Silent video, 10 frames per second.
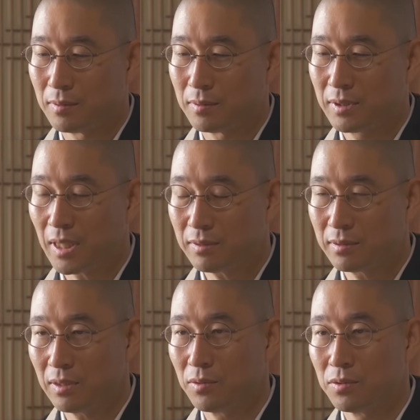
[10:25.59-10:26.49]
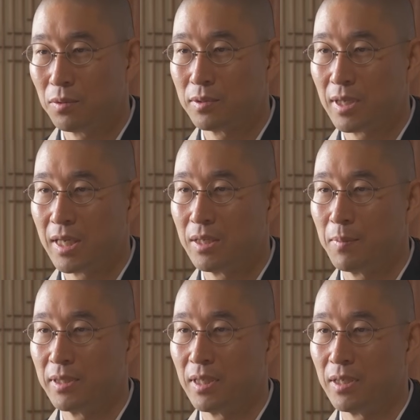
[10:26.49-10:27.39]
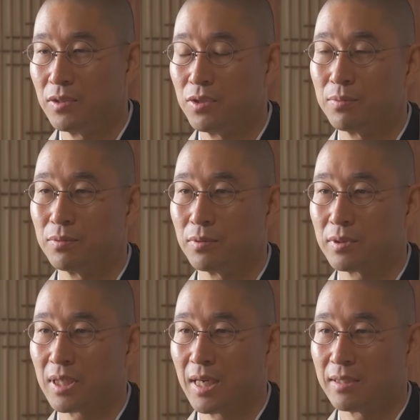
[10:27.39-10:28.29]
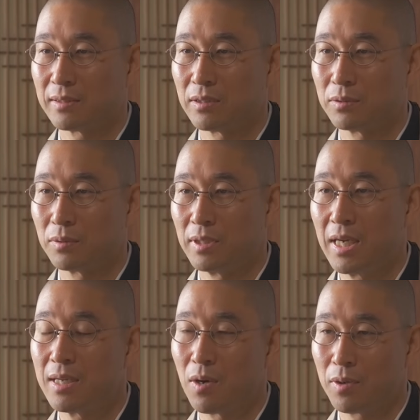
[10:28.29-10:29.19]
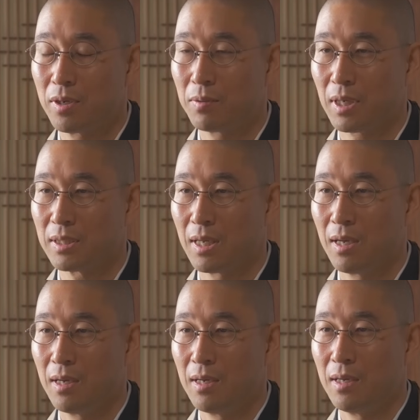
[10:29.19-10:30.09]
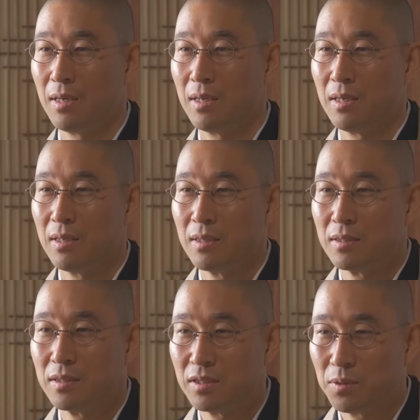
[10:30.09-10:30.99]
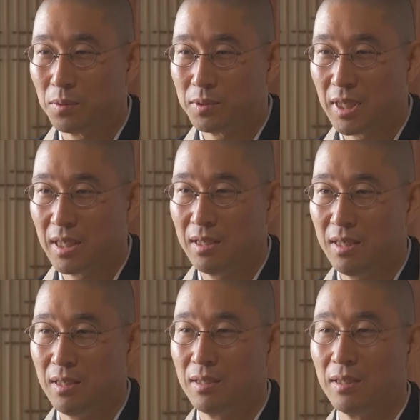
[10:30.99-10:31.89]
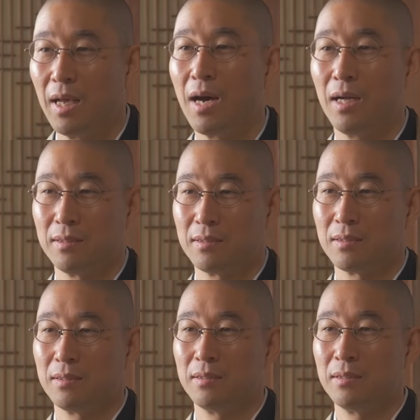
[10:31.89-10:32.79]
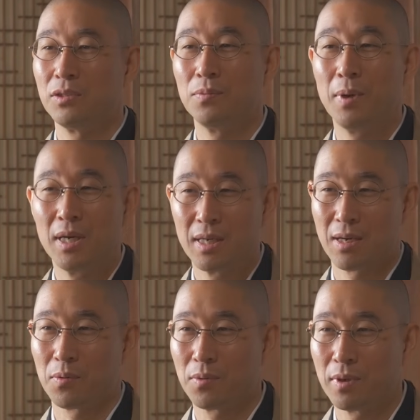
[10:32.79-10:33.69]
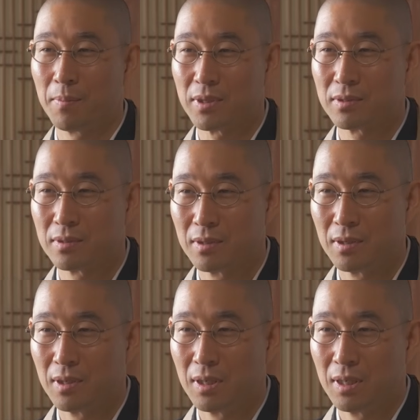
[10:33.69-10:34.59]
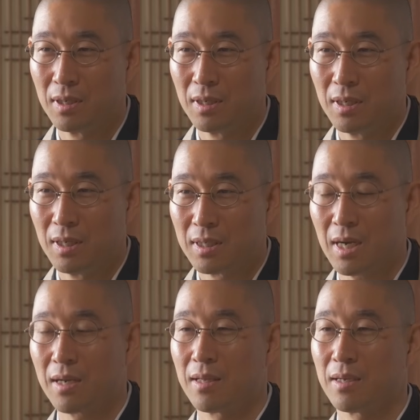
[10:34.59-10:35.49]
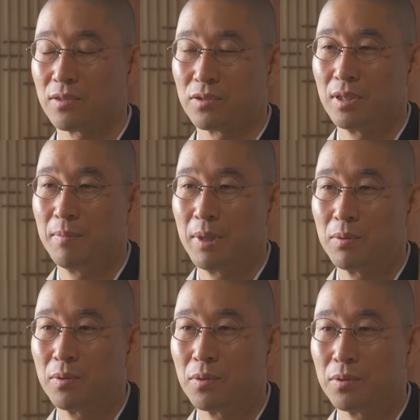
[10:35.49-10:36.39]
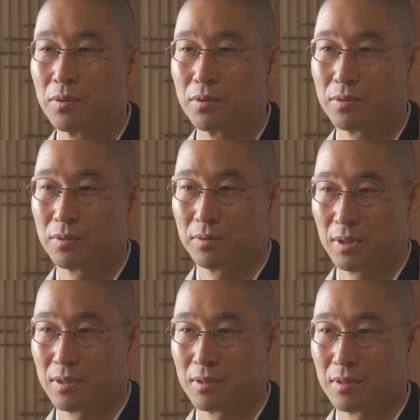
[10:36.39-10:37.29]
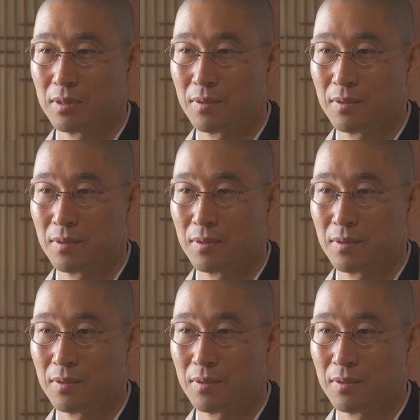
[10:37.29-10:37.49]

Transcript: うくたくたの状態にまで自分を疲れさせると何が起きるか自動的に涅槃ニルバーナが起こります体が睡眠を要求するんです